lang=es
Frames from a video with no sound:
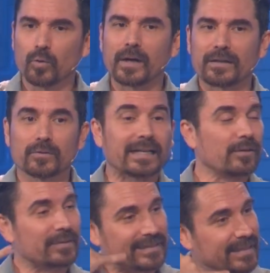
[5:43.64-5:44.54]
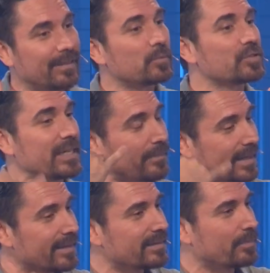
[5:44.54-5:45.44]
lugar donde contestábamos
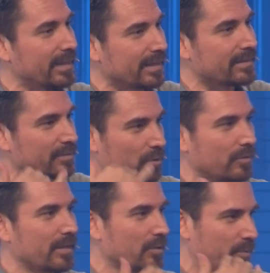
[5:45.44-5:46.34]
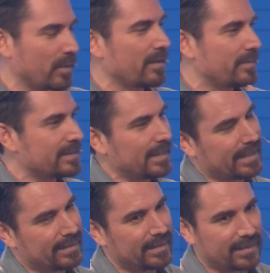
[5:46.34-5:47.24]
llamadas para resolver los problemas de
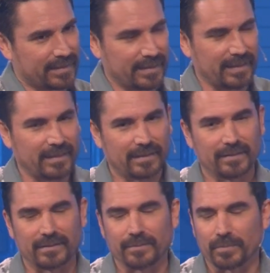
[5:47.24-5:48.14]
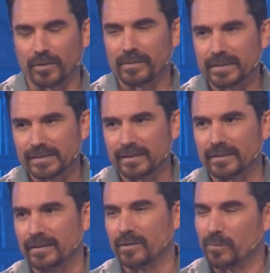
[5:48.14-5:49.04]
la gente que tenía problemas
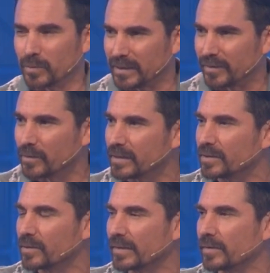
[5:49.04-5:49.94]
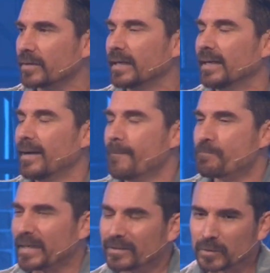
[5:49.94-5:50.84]
de, computación y todo eso.
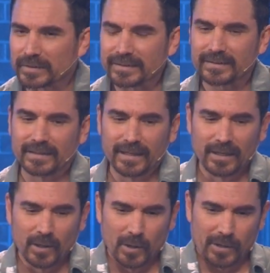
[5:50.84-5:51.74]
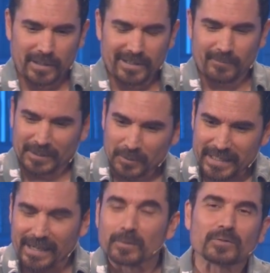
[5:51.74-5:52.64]
Entonces, cuando
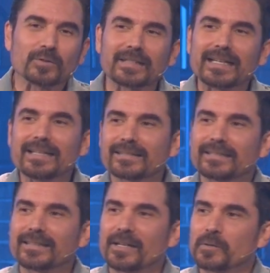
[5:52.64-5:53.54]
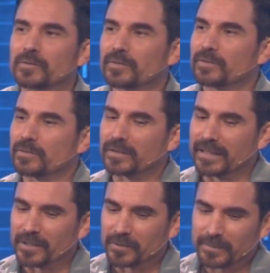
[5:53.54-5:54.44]
llegamos todos ahí a sentarnos, nos
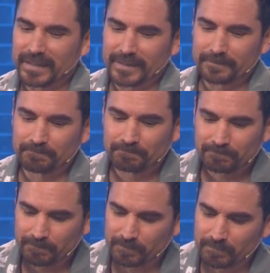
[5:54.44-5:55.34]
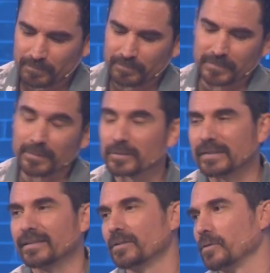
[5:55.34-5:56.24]
dijeron, miren, vamos
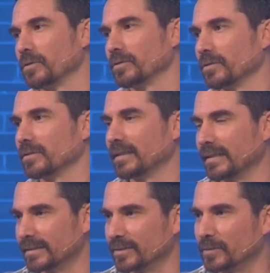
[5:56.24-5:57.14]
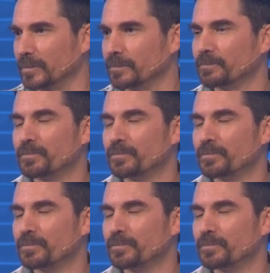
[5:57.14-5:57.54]
a ser cortos en esto,